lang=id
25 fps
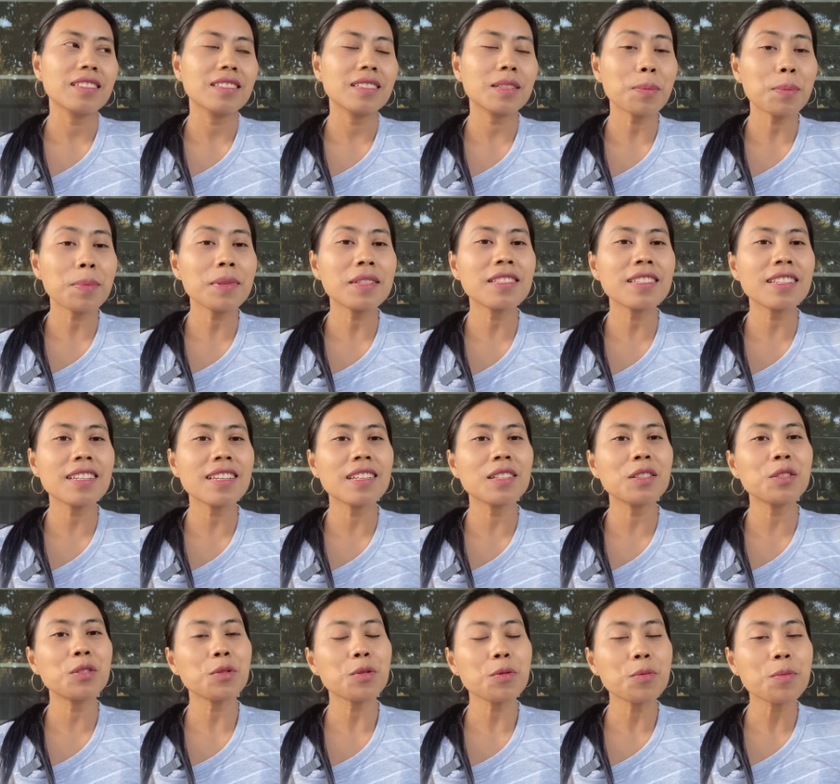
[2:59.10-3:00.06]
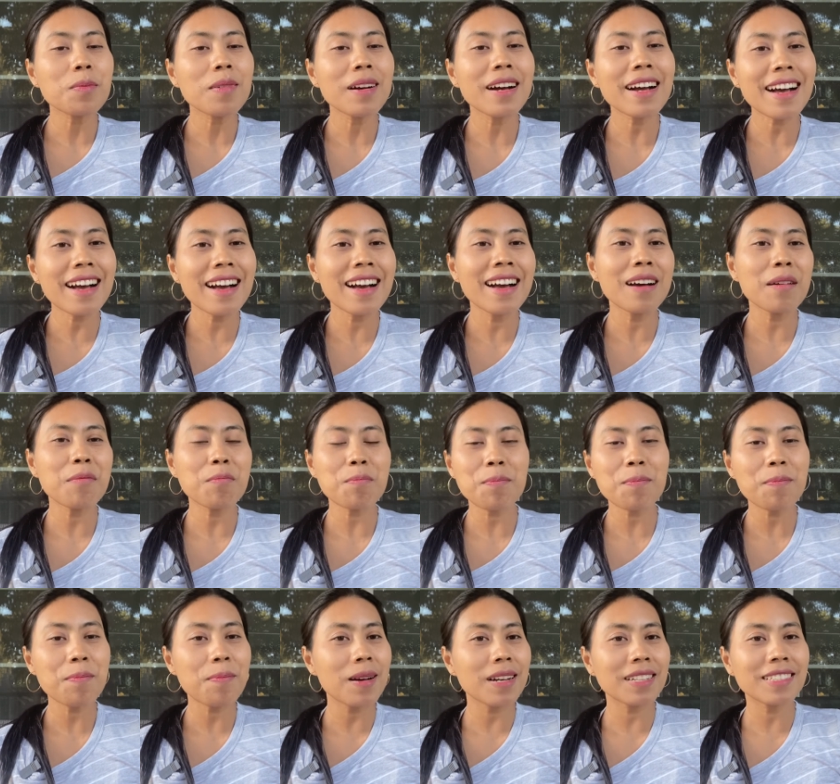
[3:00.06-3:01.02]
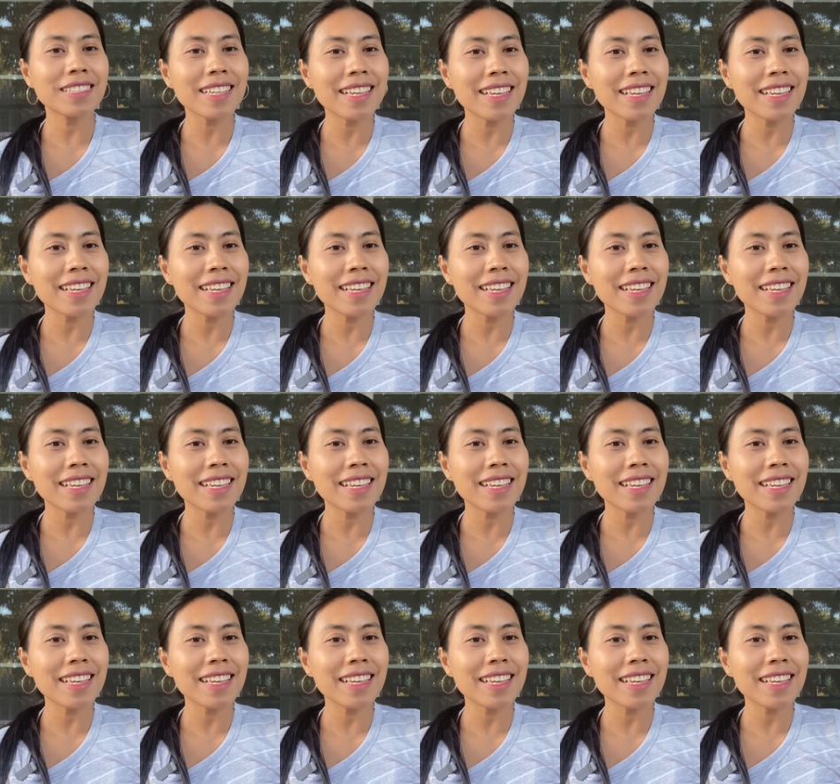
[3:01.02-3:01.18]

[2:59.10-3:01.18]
cepet sih cuma pas